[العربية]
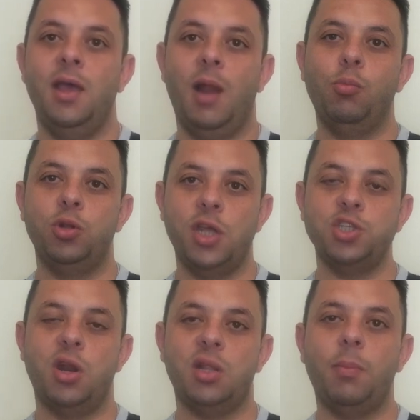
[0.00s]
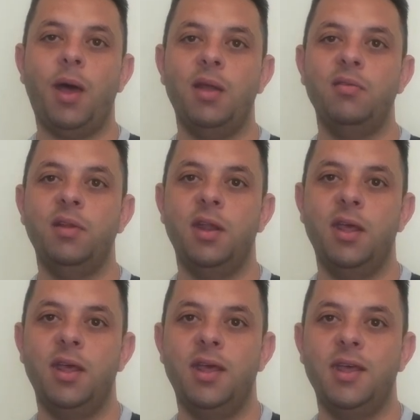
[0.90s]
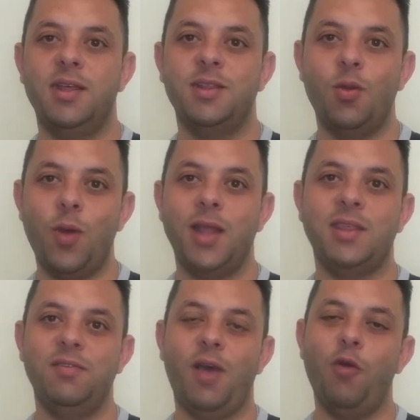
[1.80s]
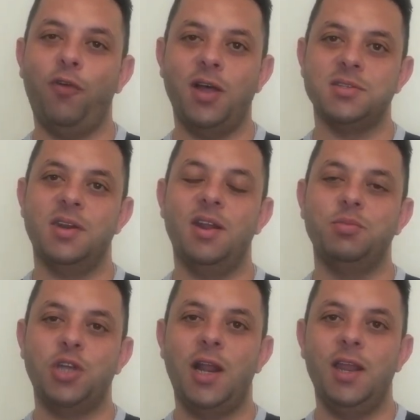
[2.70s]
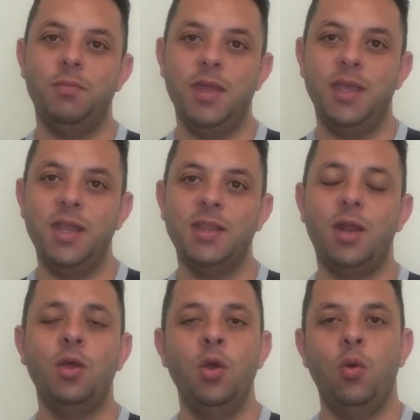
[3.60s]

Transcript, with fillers: المنتشرة طبعا آه، دلوقتي أو في عصرنا بشكل كبير جدا